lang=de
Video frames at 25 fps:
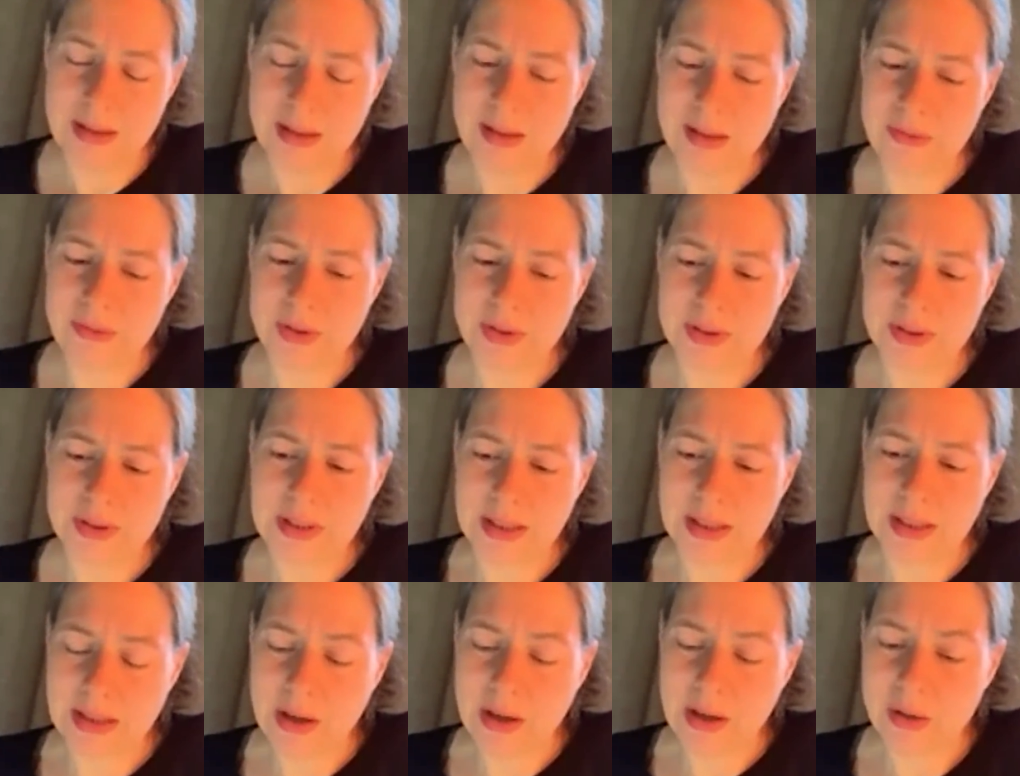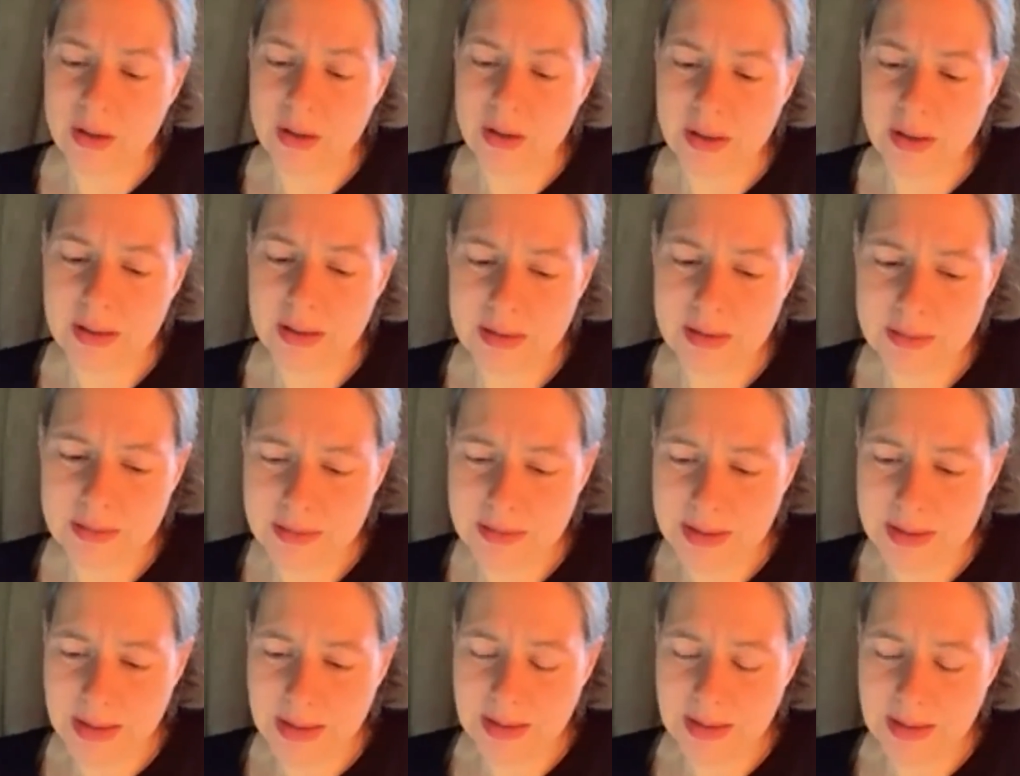wird dann auch
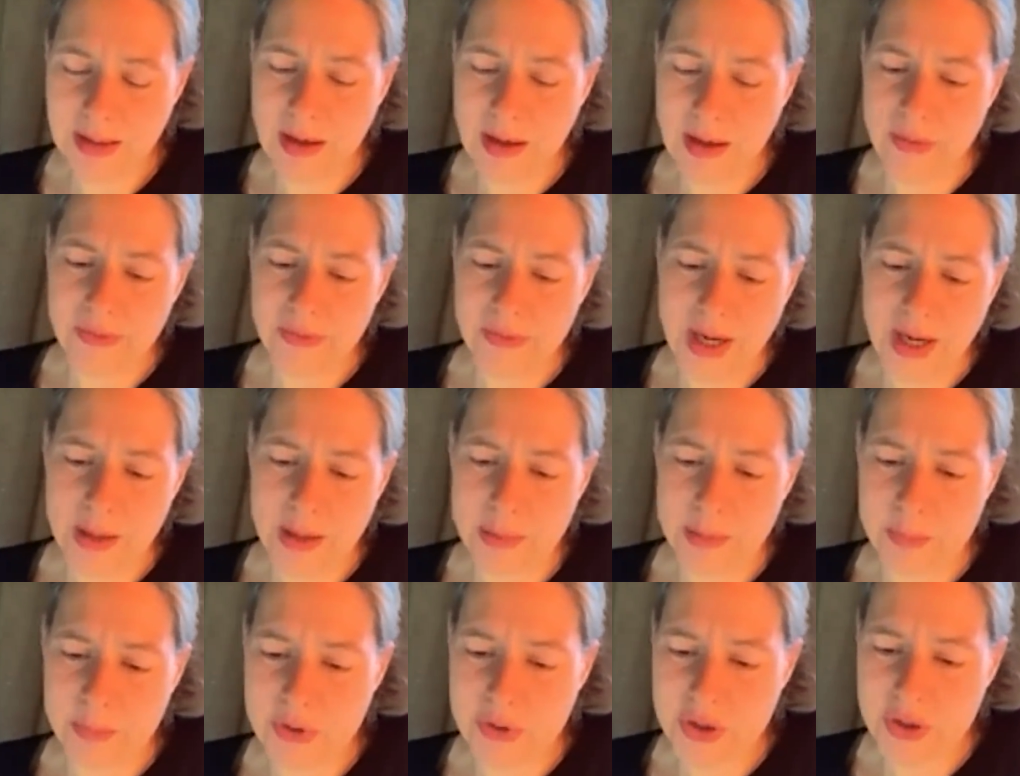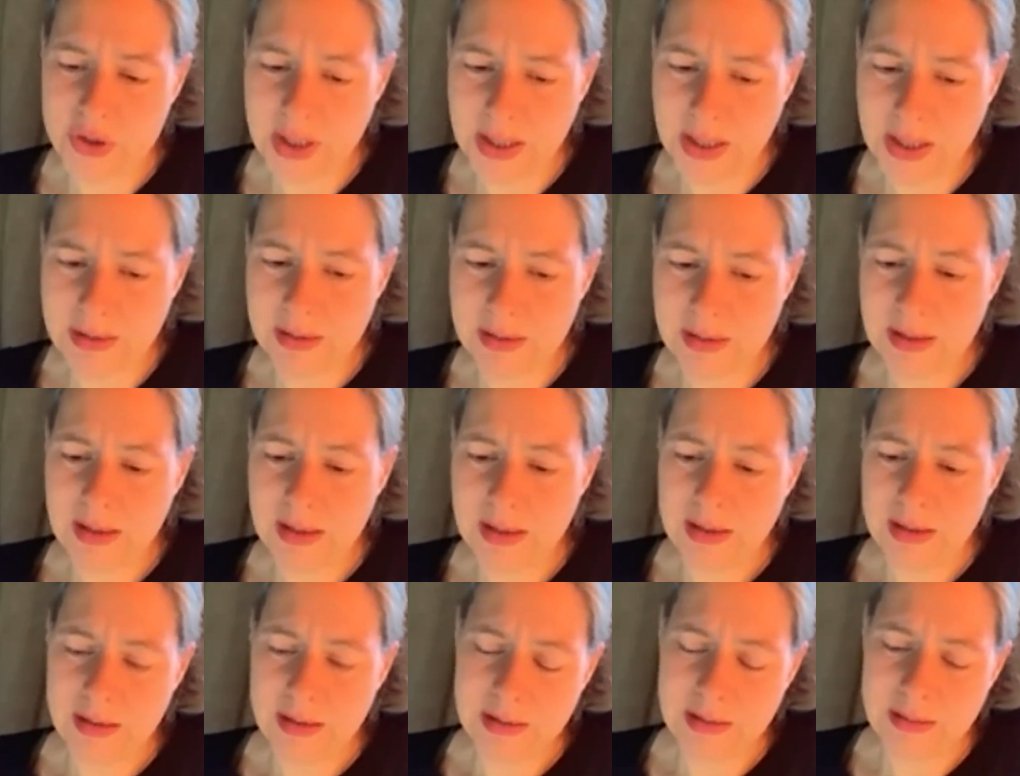die Aufgabe bestehen,
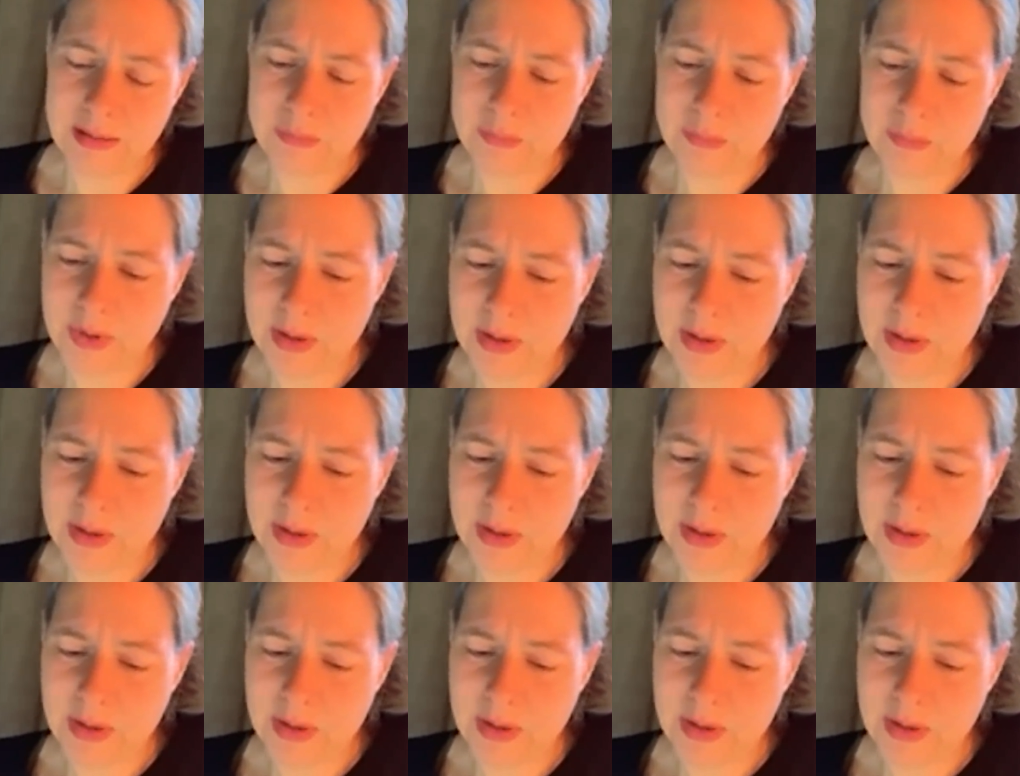ähm,